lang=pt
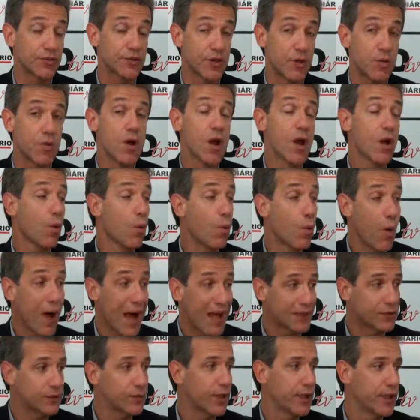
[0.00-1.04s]
são
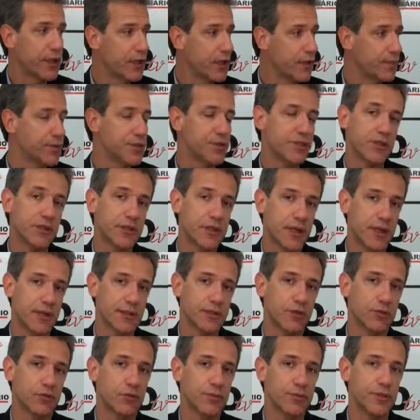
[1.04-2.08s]
quatro equipes de
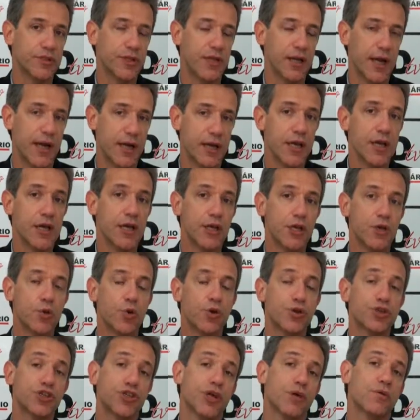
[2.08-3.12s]
internação domiciliar que
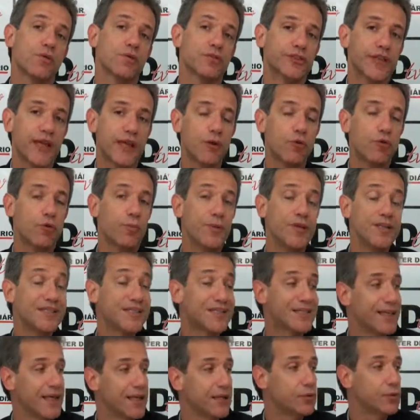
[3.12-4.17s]
hoje já conseguem cobrir
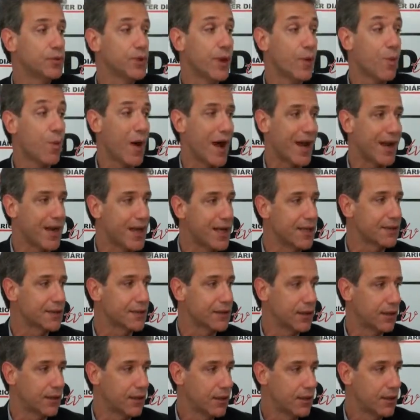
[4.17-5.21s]

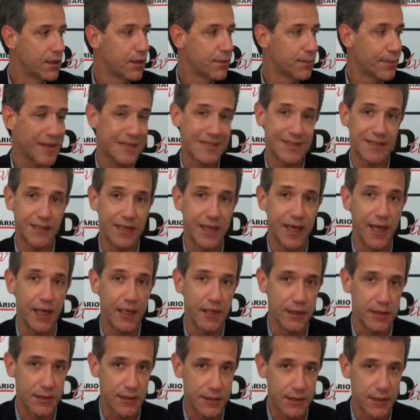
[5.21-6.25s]
140
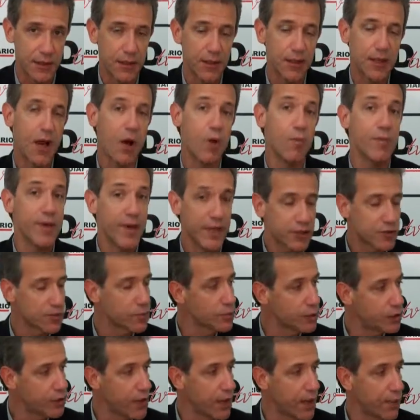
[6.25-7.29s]
pacientes ao
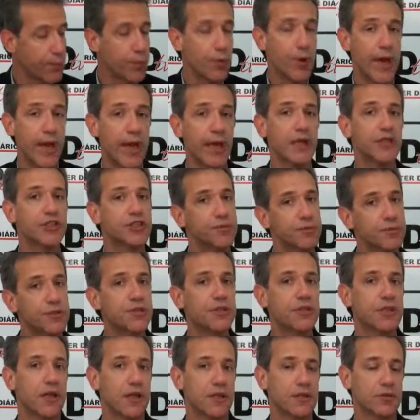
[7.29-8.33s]
mesmo tempo em regime de
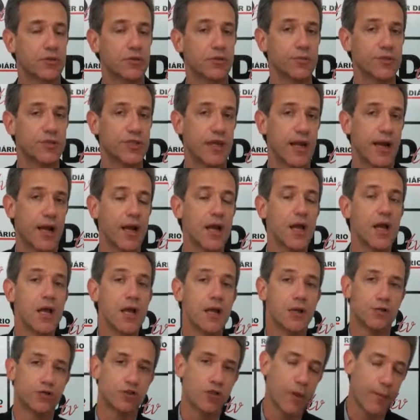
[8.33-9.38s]
internação domiciliar.
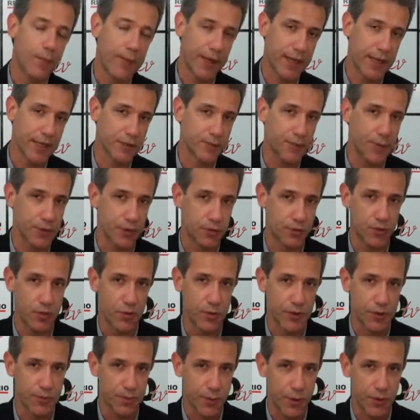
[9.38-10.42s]
Só para que as
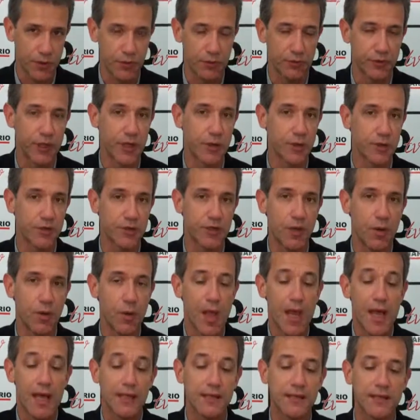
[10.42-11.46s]
pessoas possam ter noção,
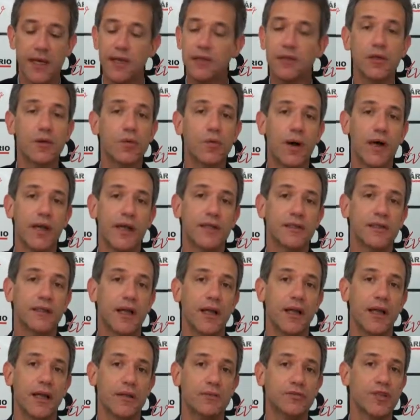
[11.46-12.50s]
140
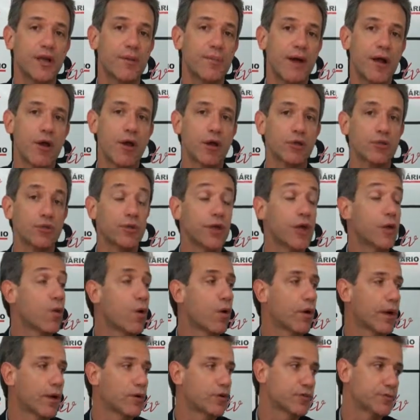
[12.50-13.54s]
leitos é maior do que
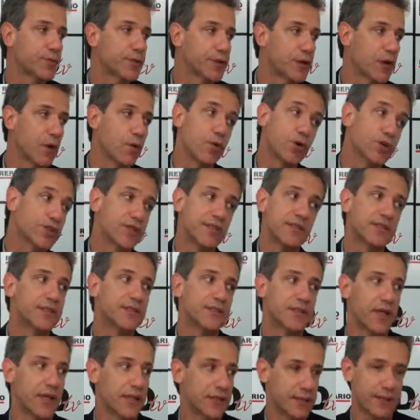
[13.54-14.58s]
qualquer hospital hoje
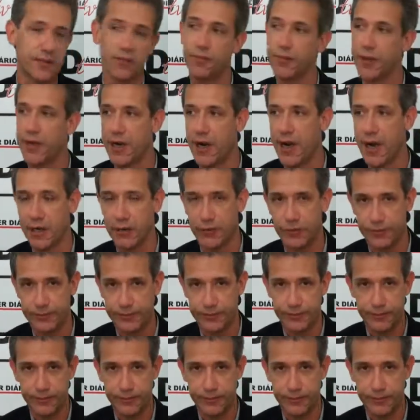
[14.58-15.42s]
existente em São Bernardo.